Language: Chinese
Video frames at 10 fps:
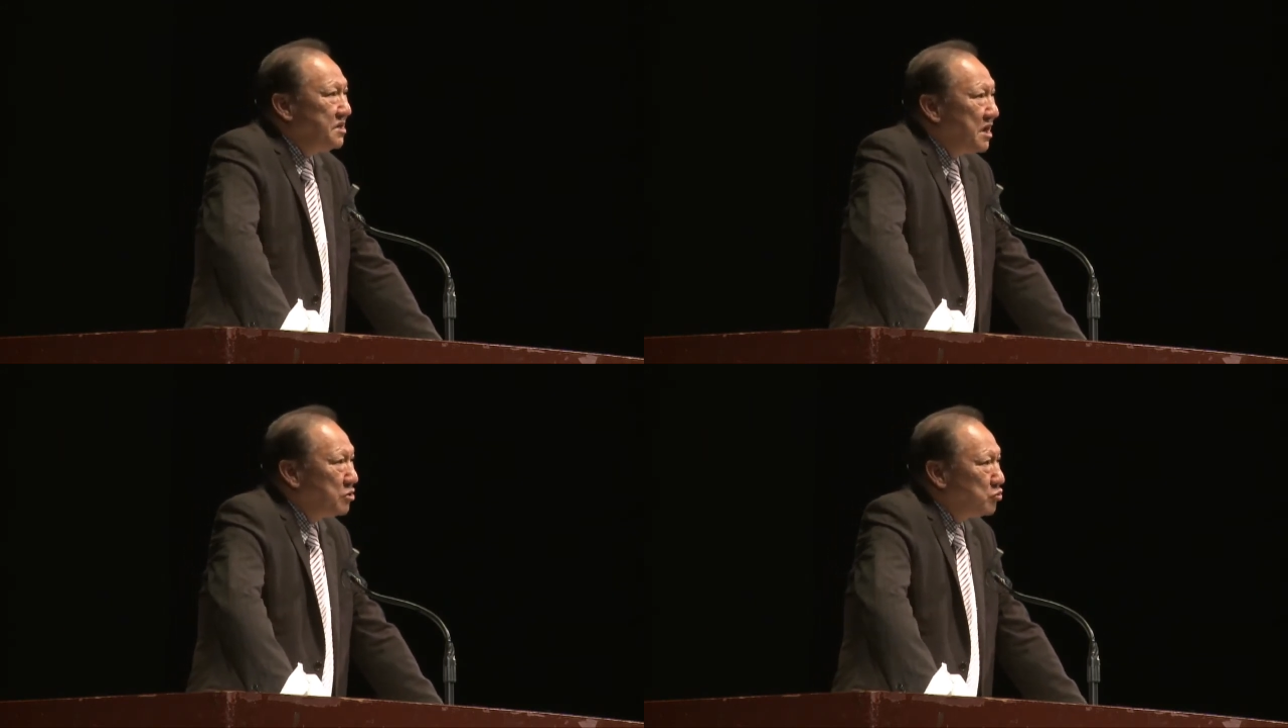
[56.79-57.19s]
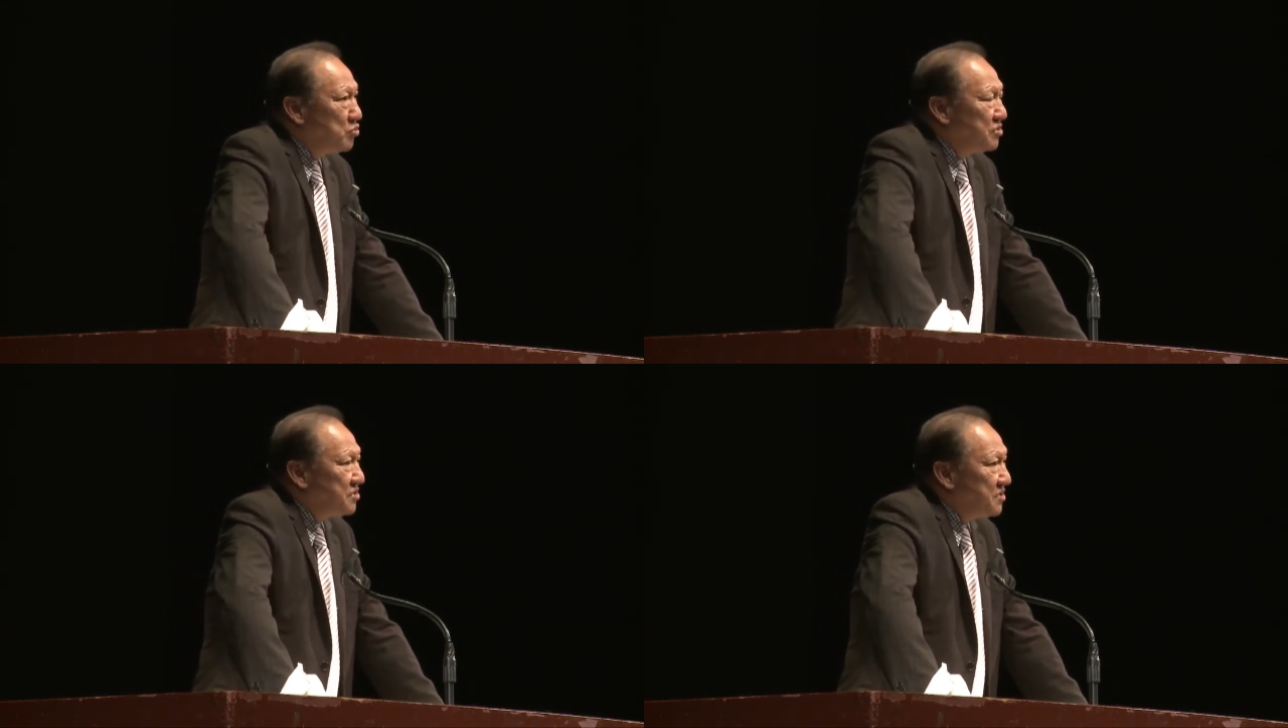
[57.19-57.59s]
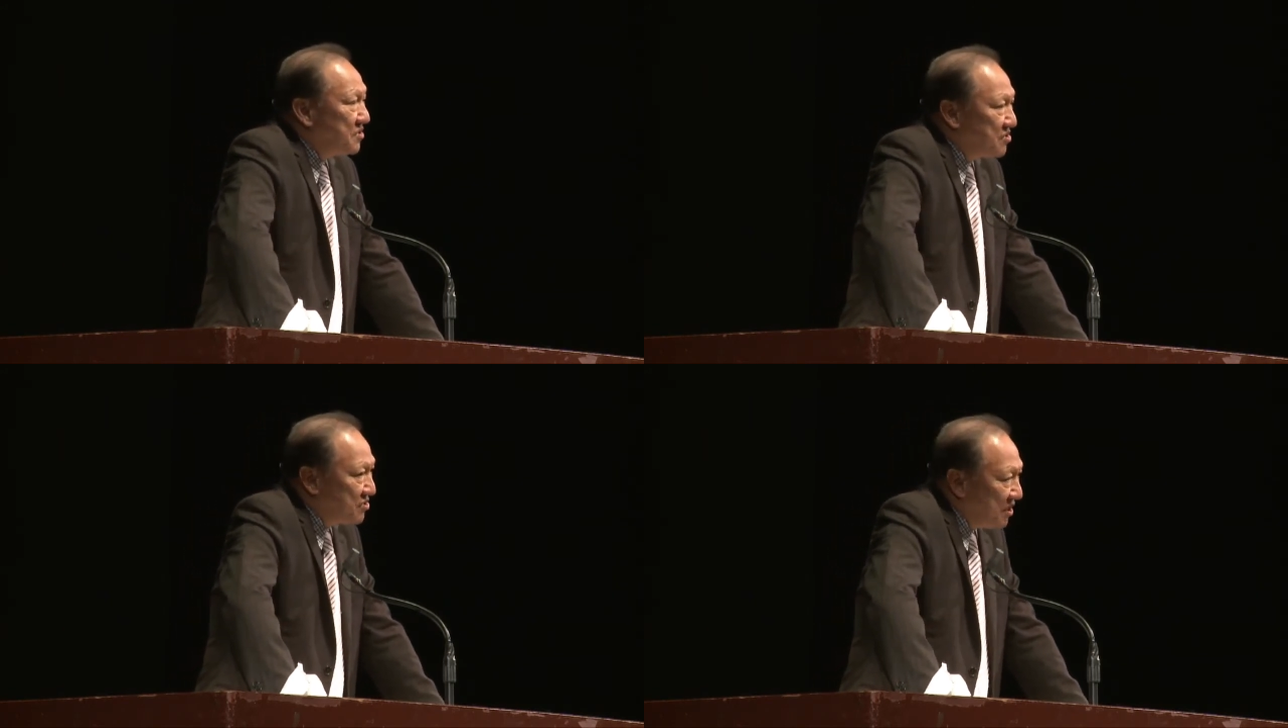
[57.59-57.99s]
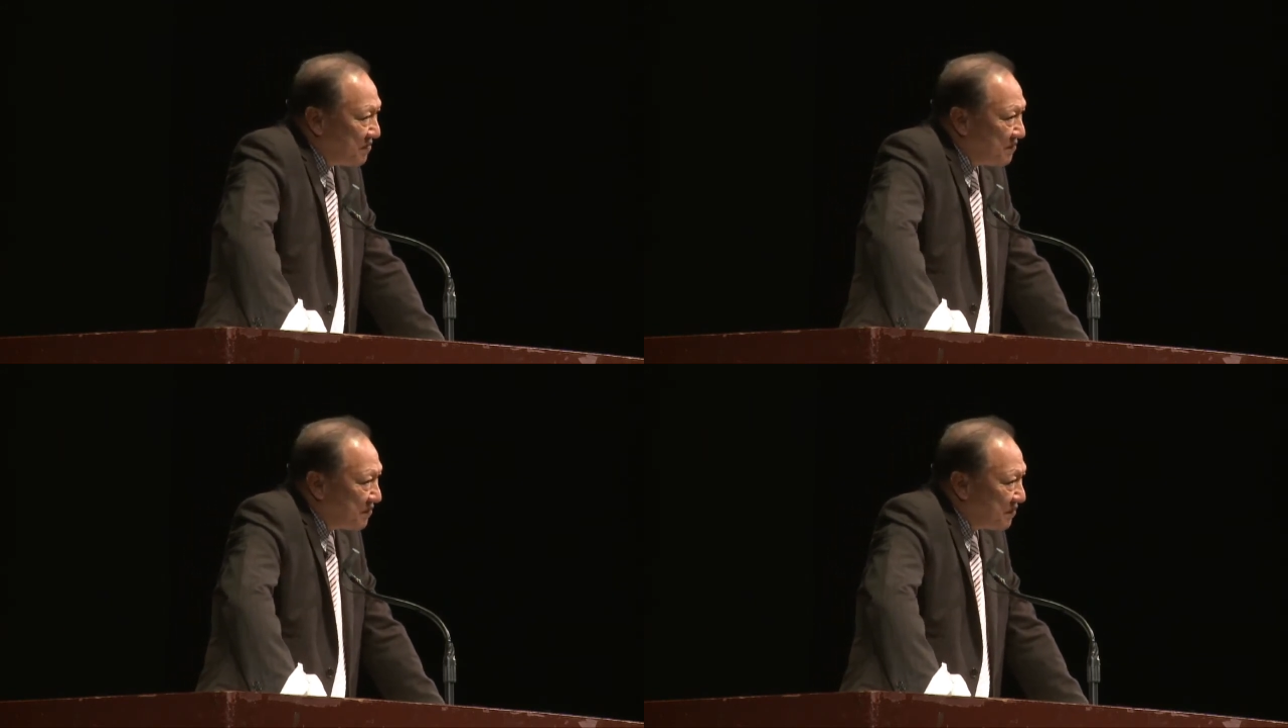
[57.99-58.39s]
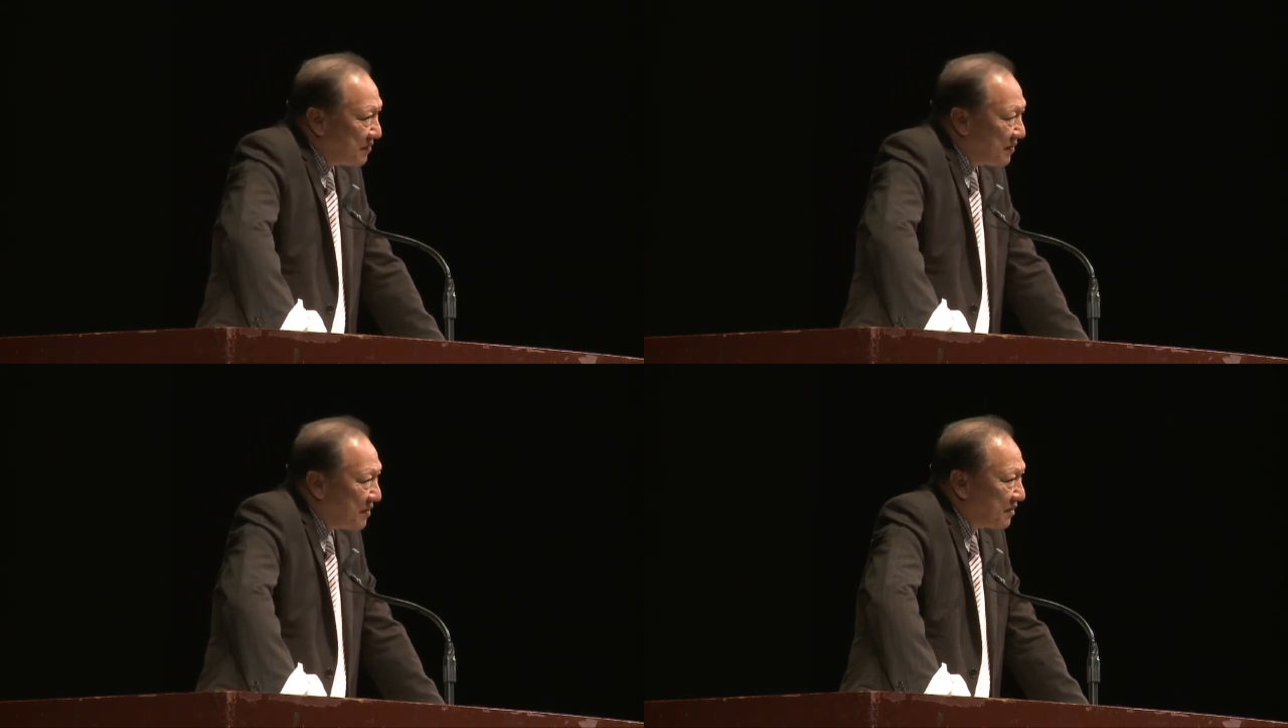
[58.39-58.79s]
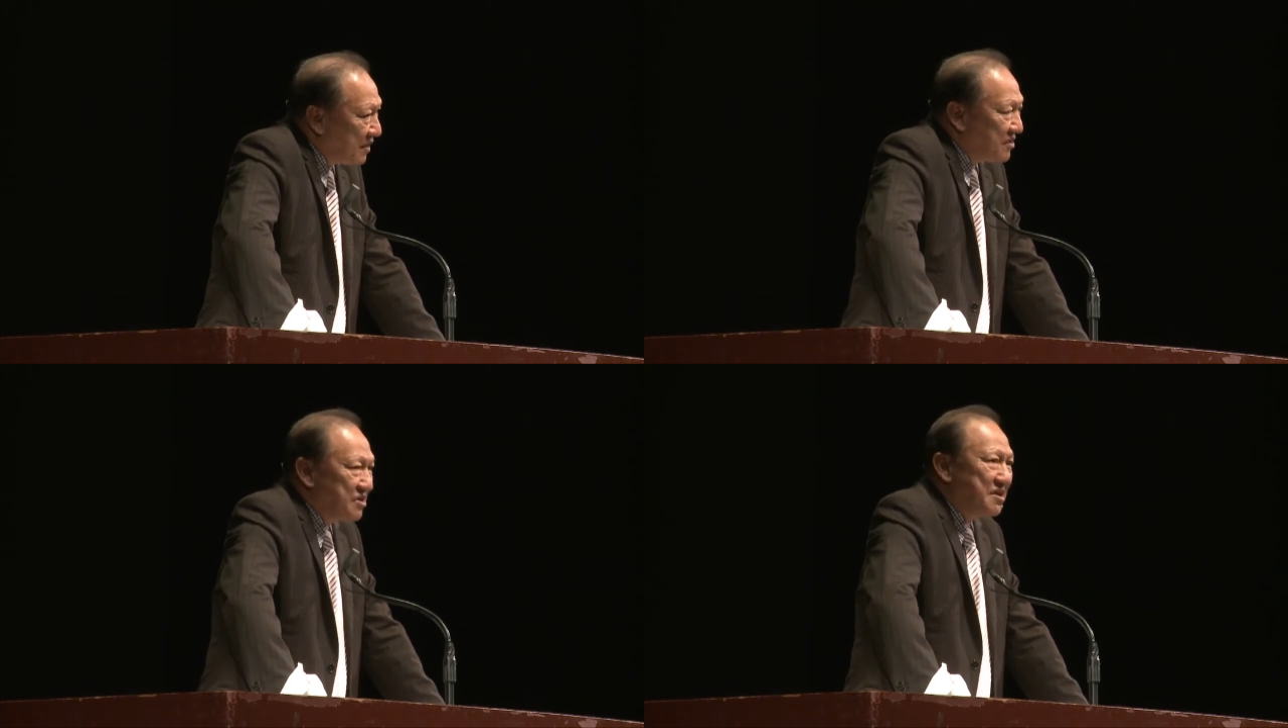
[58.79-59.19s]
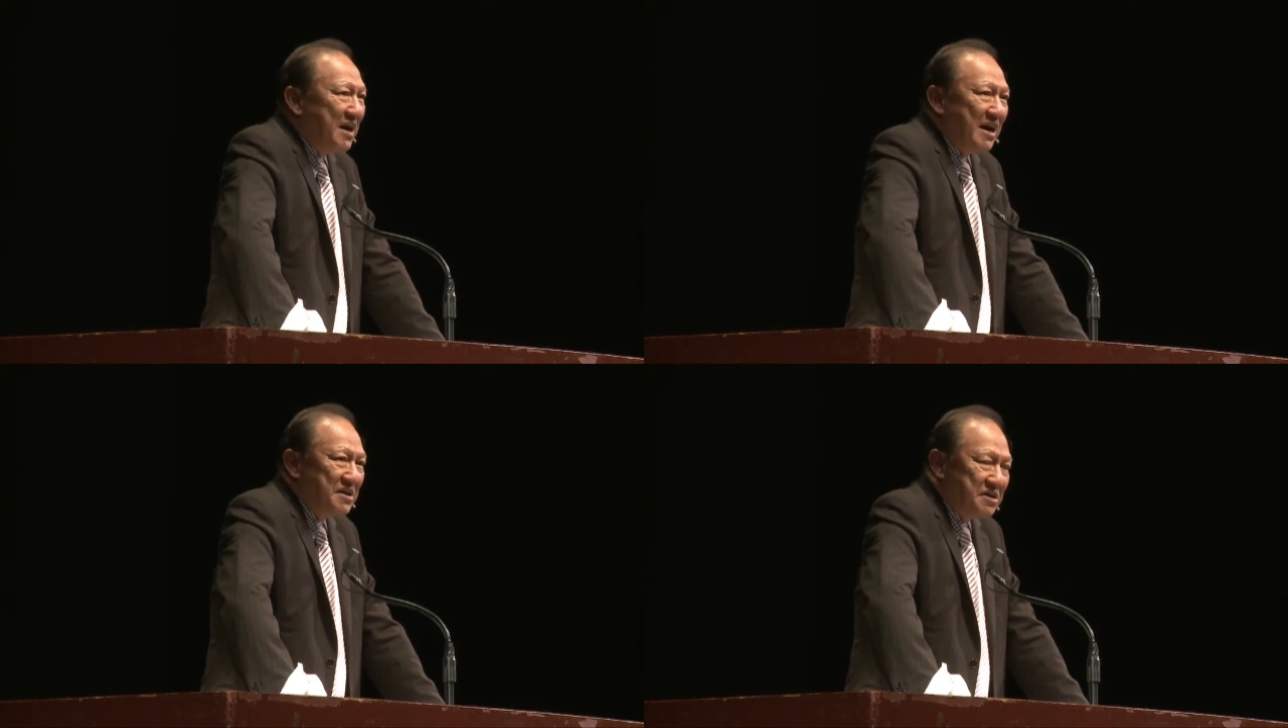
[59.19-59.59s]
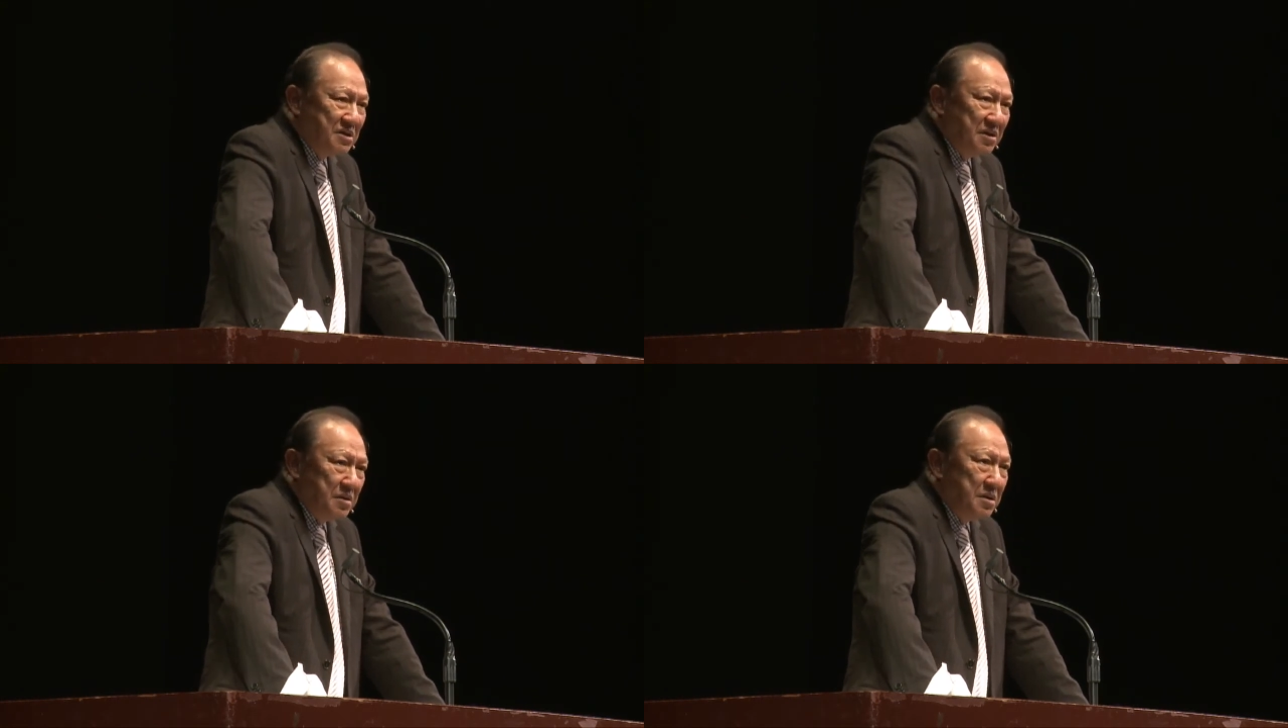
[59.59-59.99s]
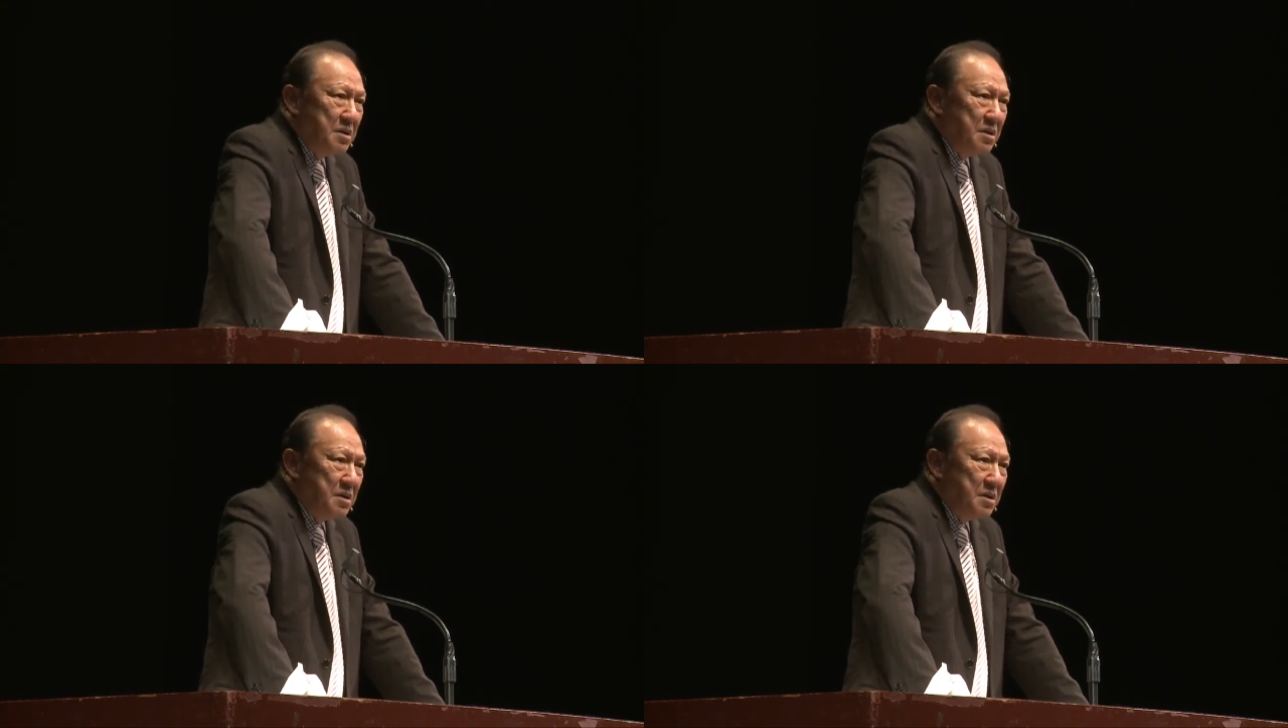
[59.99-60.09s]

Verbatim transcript: 耶稣是神，但是他是